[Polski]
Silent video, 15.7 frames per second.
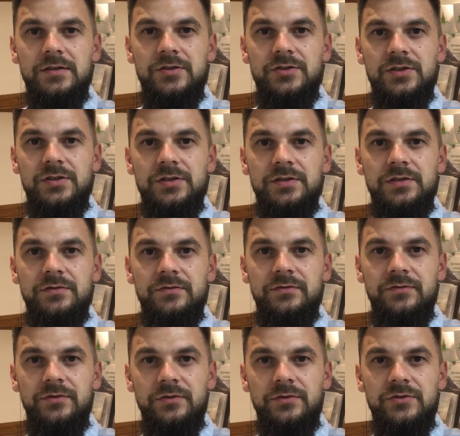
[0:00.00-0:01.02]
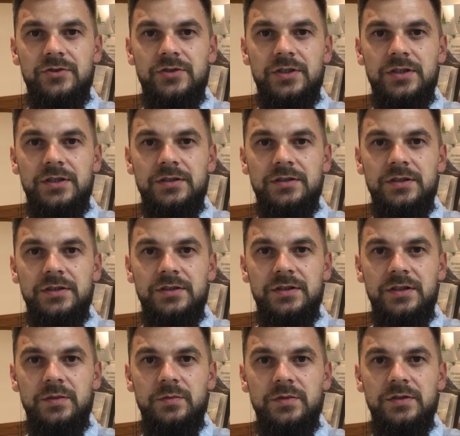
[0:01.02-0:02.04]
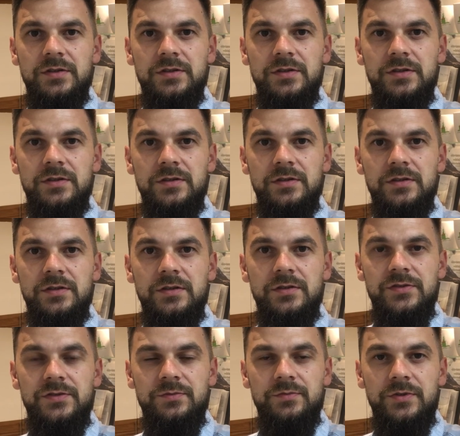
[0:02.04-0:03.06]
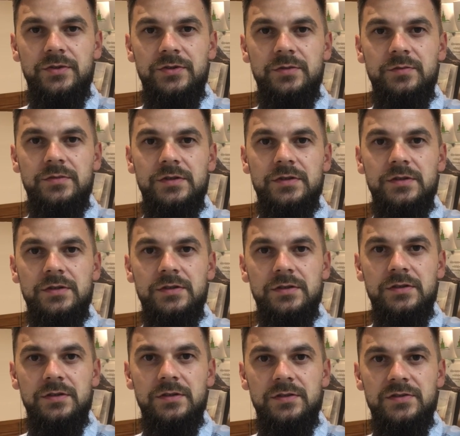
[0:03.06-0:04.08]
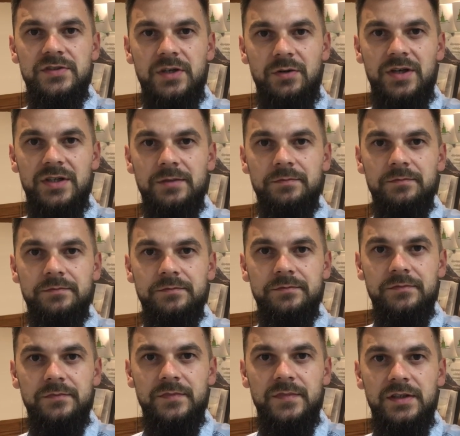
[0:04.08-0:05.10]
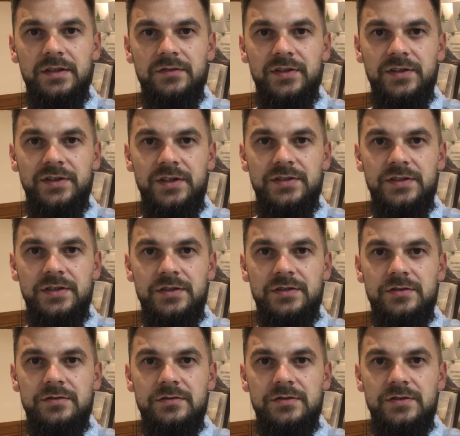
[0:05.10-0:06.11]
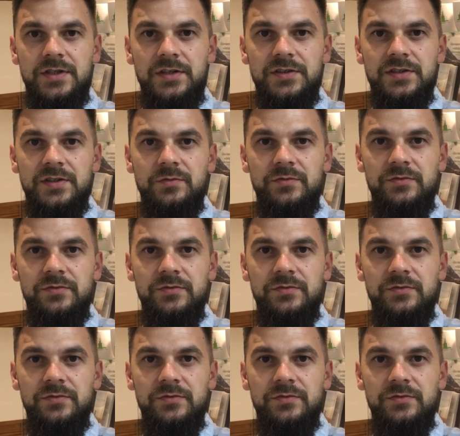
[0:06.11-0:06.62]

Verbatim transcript: Czyli wiąże ten termin z moim działaniem. I w zasadzie czasem